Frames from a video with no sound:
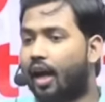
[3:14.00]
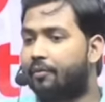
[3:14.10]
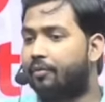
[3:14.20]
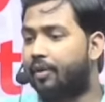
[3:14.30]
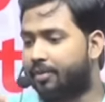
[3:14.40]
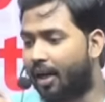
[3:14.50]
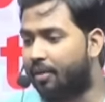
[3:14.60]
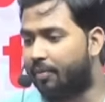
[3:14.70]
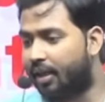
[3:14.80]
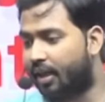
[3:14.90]
आप
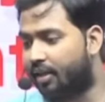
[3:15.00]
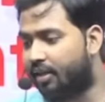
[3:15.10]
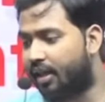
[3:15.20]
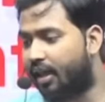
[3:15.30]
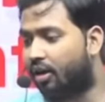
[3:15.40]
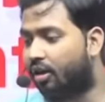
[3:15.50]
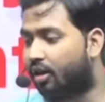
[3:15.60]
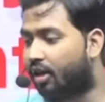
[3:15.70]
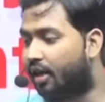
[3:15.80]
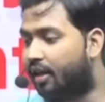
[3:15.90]
वेबसाइट पे देख लीजिएगा और
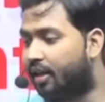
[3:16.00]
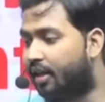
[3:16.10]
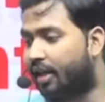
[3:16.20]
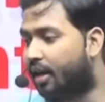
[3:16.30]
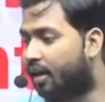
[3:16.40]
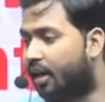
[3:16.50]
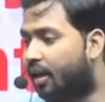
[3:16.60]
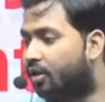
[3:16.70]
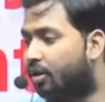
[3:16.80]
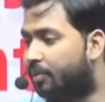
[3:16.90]
करंट की क्या करना
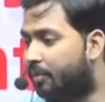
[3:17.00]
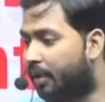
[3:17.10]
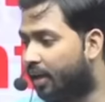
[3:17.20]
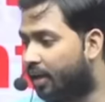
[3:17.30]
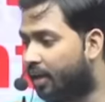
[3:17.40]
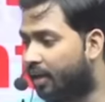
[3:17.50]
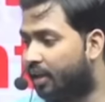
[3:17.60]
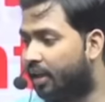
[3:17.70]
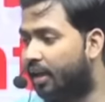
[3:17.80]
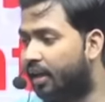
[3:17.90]
है कॉपी बनाने
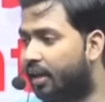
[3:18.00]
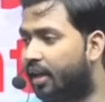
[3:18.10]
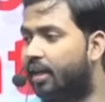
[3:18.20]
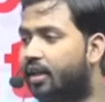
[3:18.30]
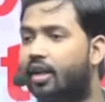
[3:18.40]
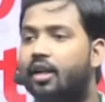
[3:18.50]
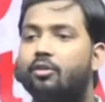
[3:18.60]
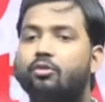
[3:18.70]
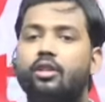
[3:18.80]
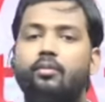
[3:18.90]
डेली डेली करंट
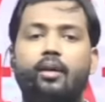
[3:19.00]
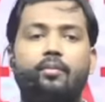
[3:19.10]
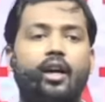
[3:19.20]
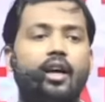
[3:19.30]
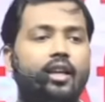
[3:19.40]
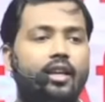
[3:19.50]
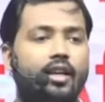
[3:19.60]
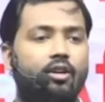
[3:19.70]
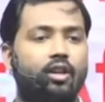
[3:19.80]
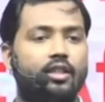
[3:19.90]
उसी में आपका
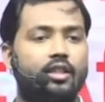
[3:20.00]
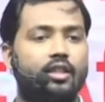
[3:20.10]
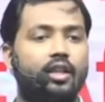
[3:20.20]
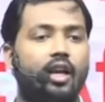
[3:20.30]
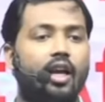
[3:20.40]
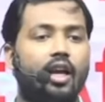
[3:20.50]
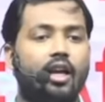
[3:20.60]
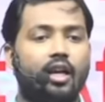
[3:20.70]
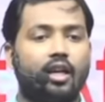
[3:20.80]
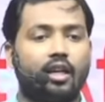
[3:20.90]
लिखा होना चाहिए
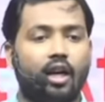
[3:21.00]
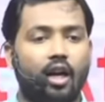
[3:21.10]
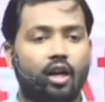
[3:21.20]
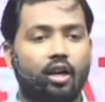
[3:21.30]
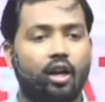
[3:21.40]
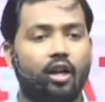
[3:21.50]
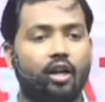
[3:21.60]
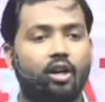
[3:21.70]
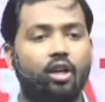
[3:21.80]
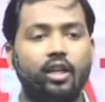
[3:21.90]
अब अगर
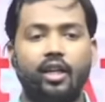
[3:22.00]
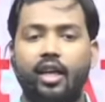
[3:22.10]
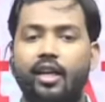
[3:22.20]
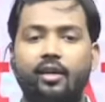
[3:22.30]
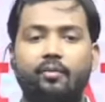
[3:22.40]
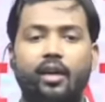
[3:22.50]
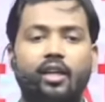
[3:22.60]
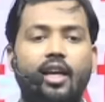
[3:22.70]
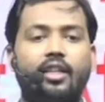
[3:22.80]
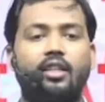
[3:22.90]
ये नहीं कि मन
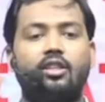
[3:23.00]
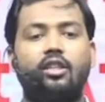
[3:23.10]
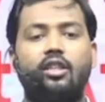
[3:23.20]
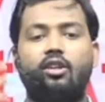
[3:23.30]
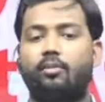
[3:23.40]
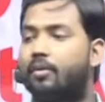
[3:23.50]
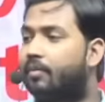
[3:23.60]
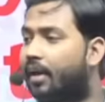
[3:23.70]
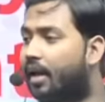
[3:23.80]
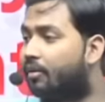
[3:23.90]
किया तो जिस दिन कॉपी में
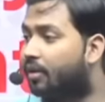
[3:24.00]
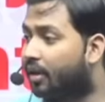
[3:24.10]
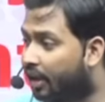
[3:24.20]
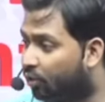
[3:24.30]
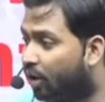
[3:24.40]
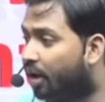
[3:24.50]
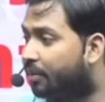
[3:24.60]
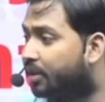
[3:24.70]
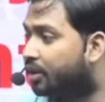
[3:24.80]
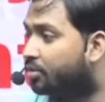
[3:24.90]
बनाएगा रेगुलर
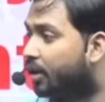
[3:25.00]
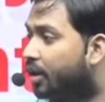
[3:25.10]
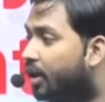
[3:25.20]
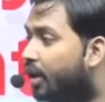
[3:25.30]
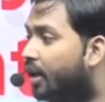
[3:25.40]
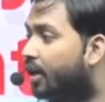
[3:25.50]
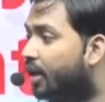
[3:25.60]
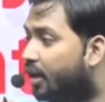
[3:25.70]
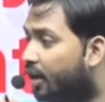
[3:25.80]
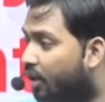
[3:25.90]
बेसिस पे करंट
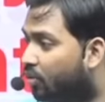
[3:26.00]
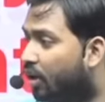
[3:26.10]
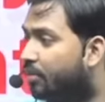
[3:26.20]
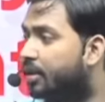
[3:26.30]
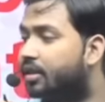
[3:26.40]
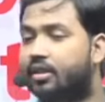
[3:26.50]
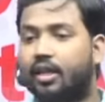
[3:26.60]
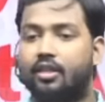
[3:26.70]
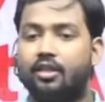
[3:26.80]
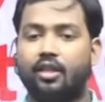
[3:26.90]
एक रेगुलर बेसिस का
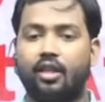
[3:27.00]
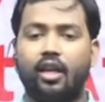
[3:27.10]
चीज है